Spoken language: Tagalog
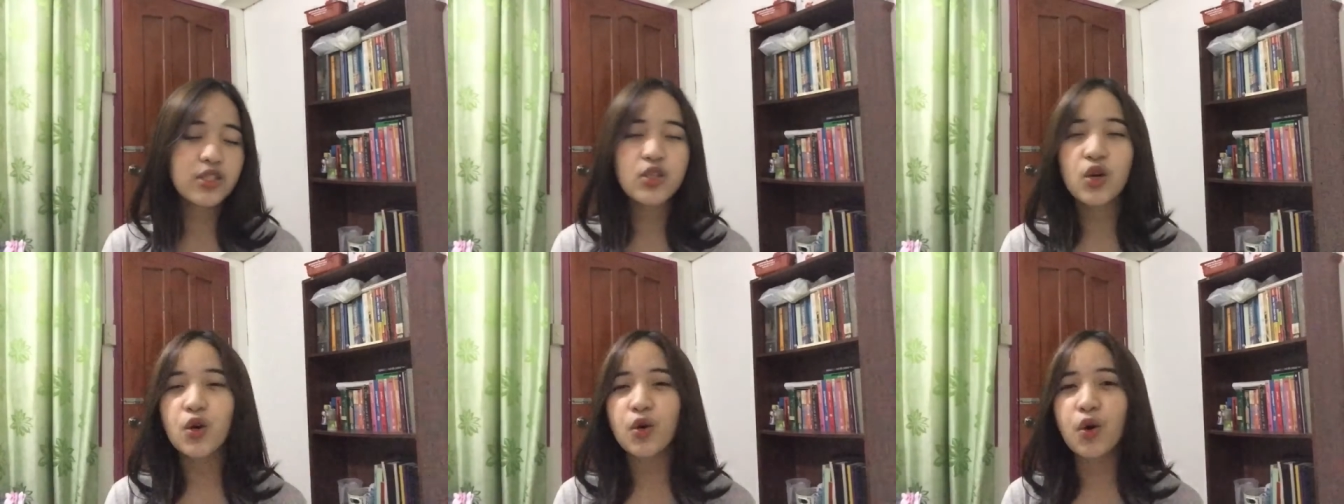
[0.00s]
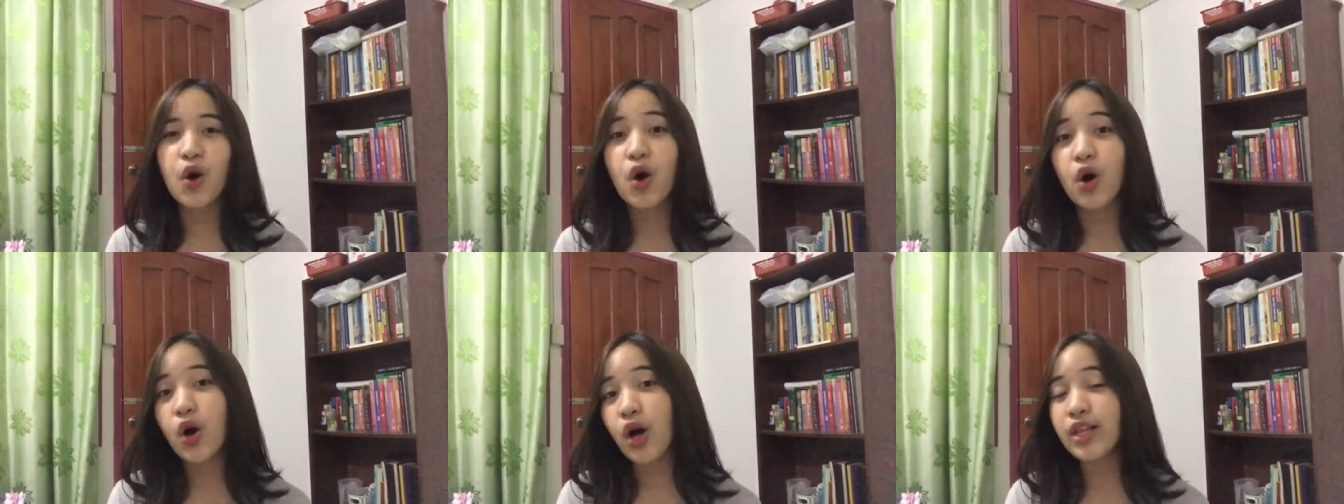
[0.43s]
So,
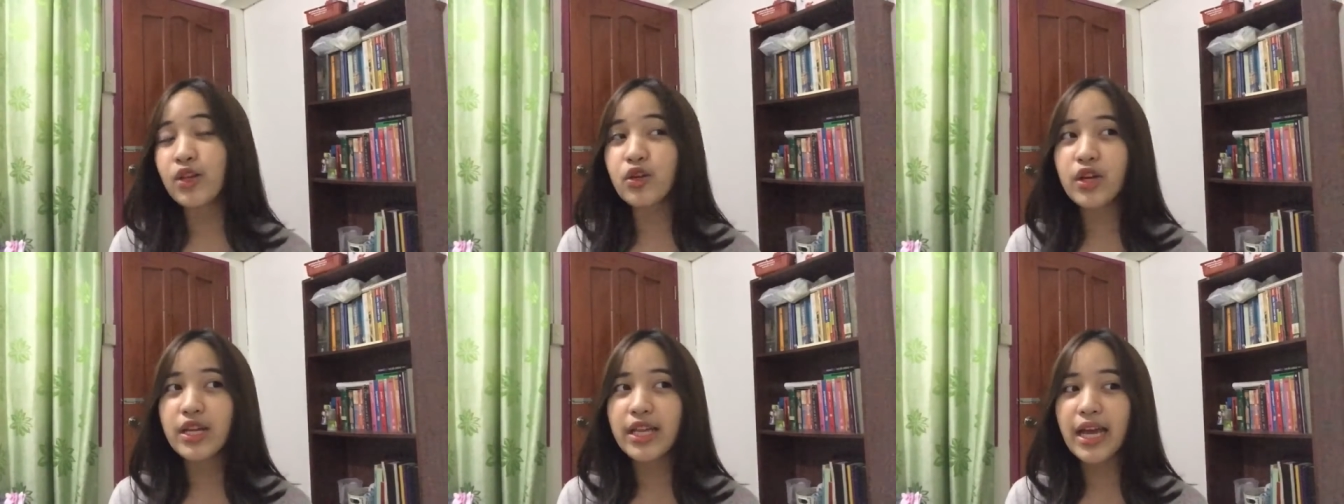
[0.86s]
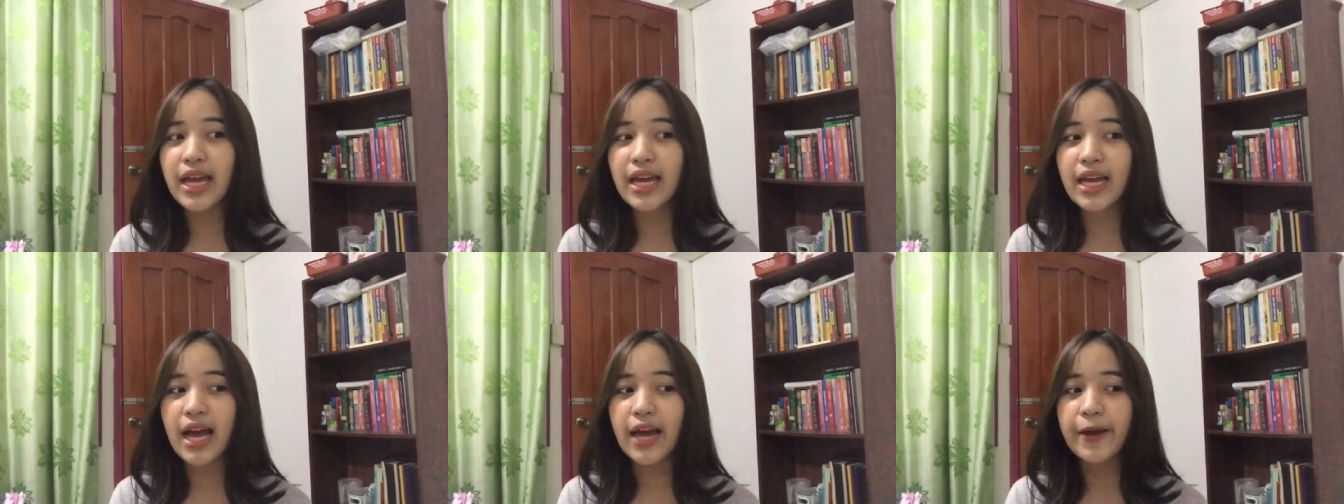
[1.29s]
oh, anong
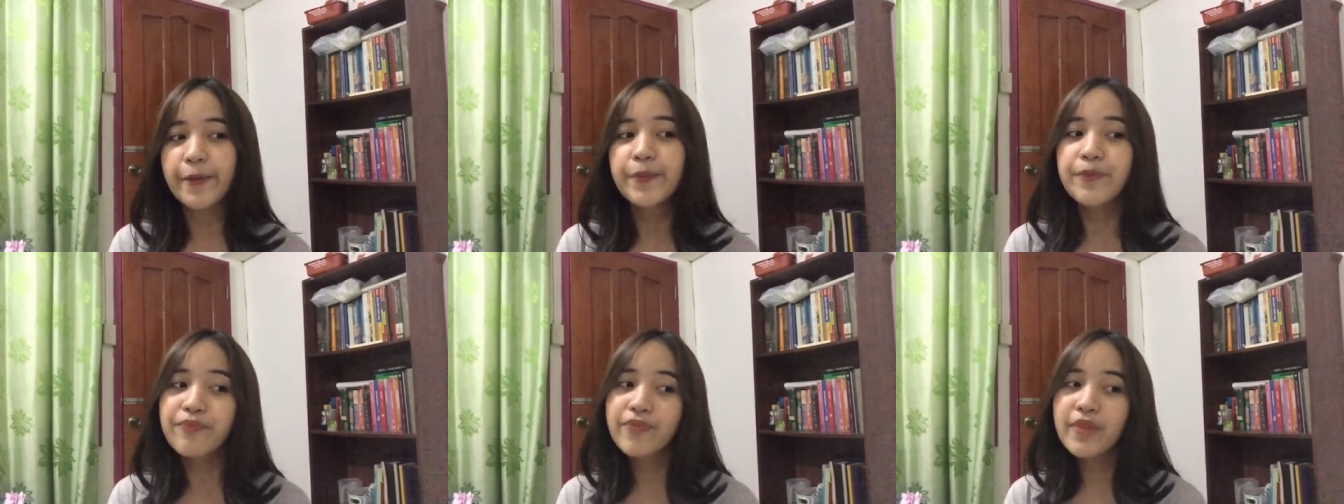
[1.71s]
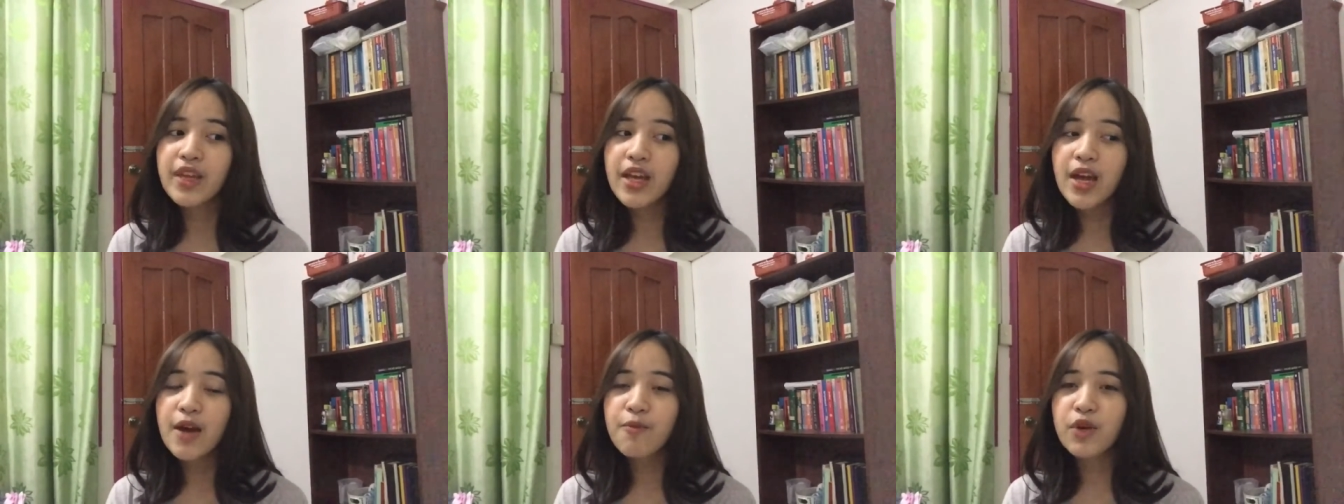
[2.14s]
Q&A, kay?
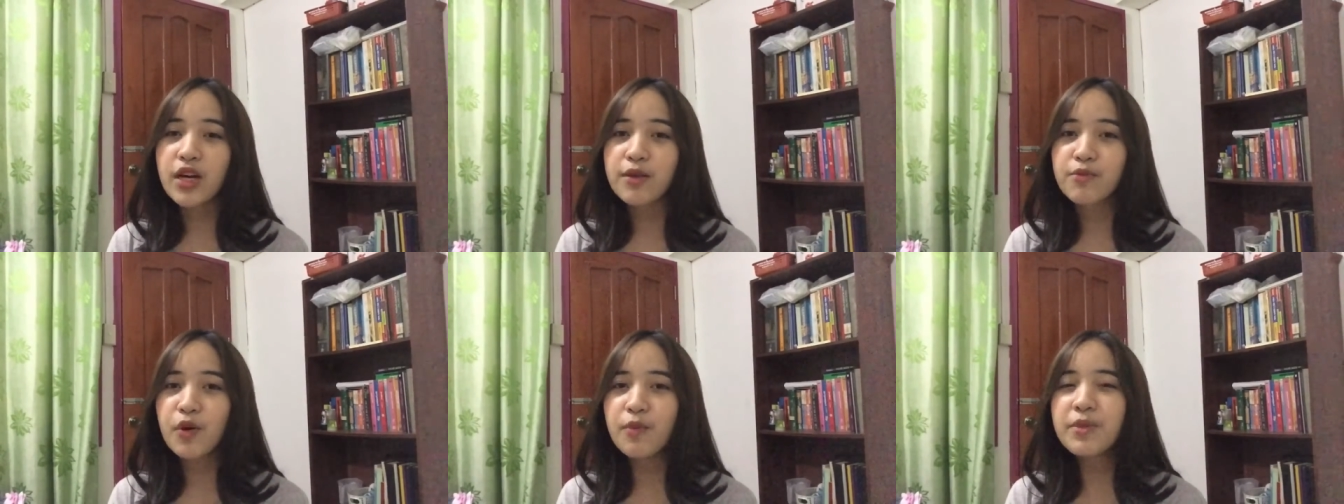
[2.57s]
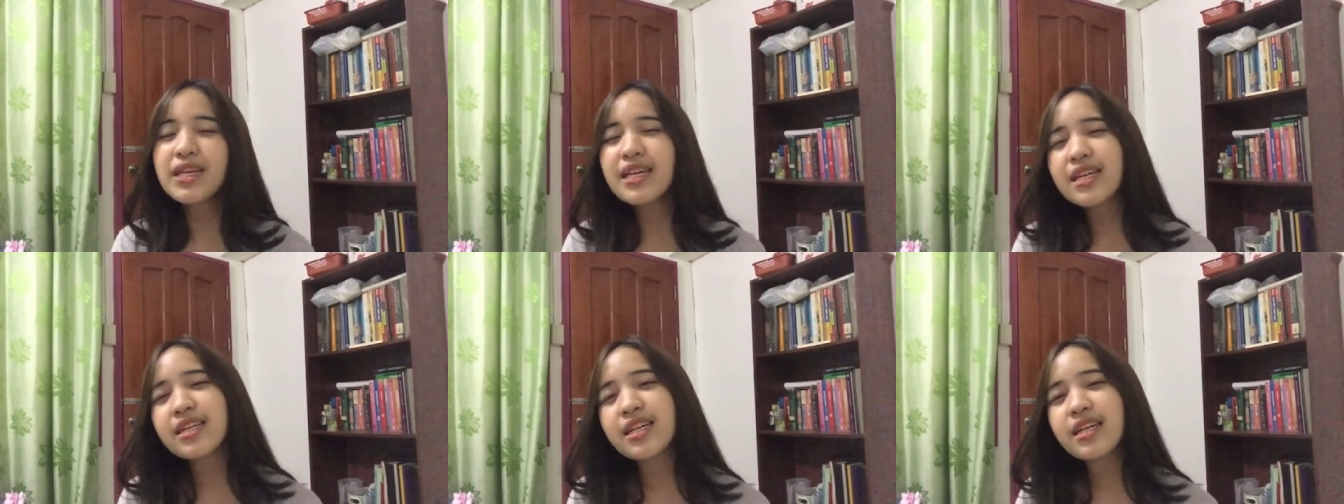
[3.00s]
Marag mo
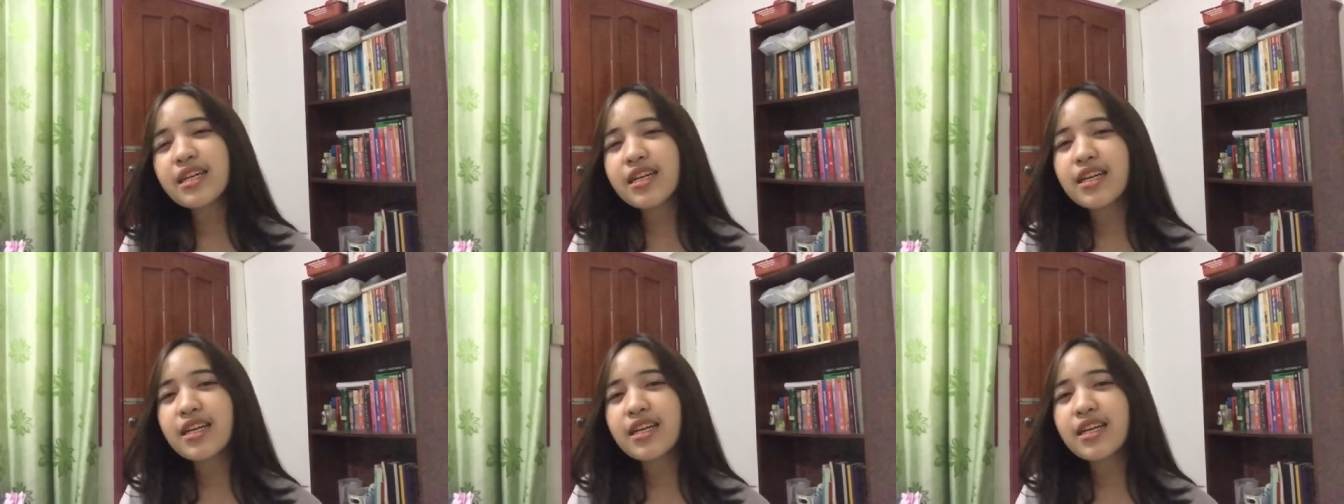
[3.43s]
maning gina,